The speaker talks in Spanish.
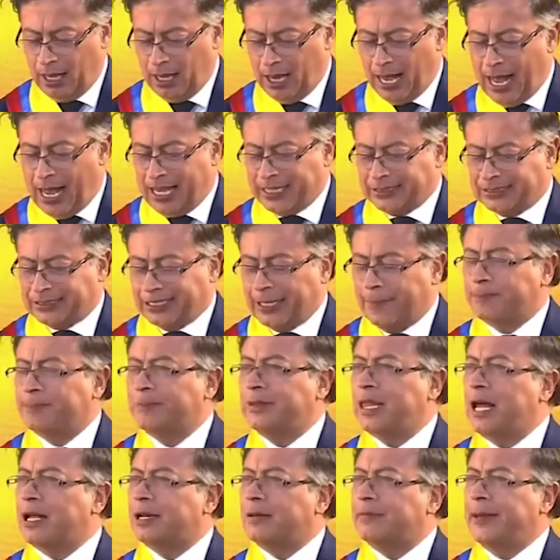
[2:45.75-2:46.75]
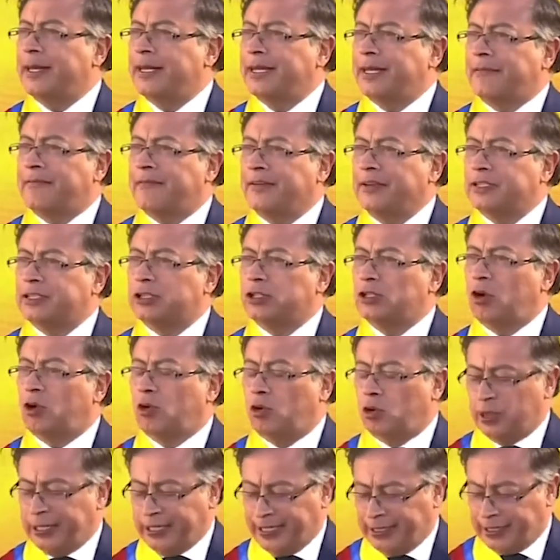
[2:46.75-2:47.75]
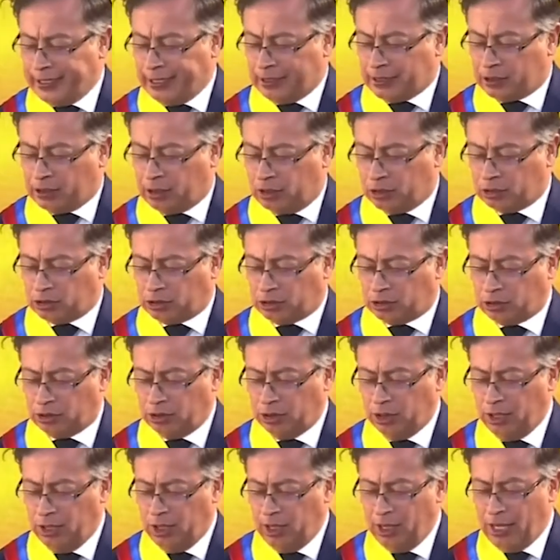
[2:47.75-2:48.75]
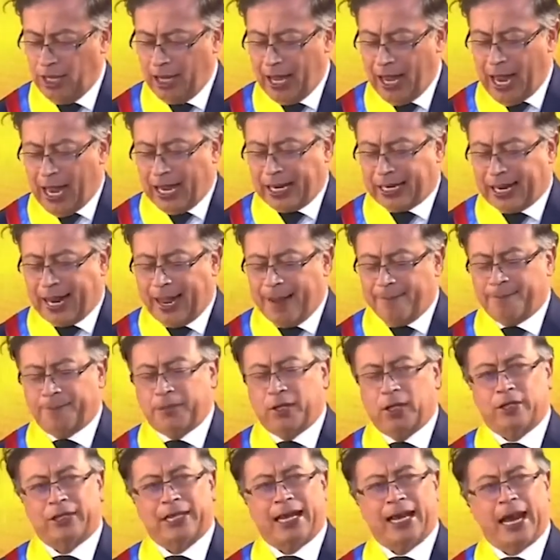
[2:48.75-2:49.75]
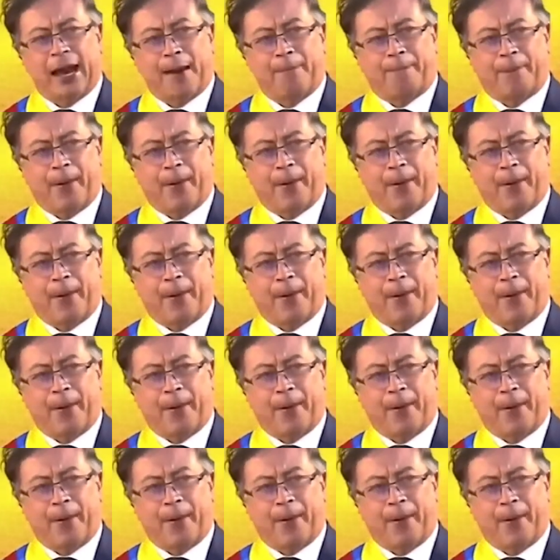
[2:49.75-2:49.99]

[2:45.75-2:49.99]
a aceptar beneficios jurídicos a cambio de la